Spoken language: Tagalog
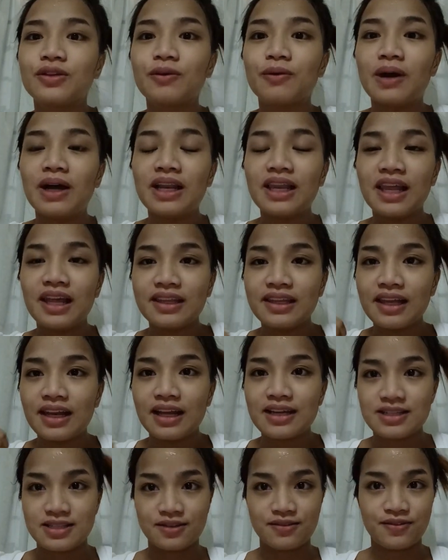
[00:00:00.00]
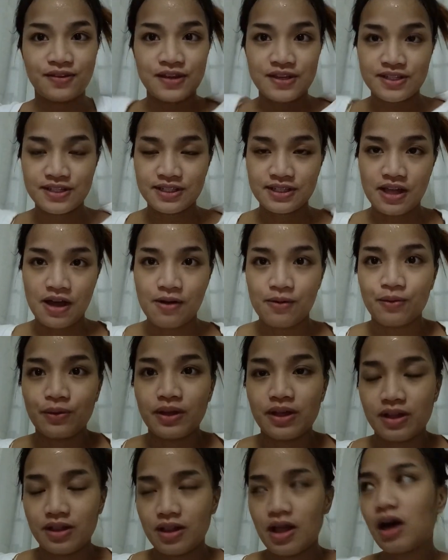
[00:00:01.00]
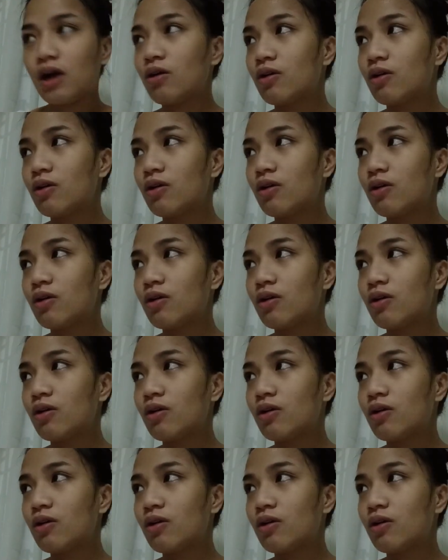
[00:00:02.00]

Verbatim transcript: tuwalya nila sa face towel.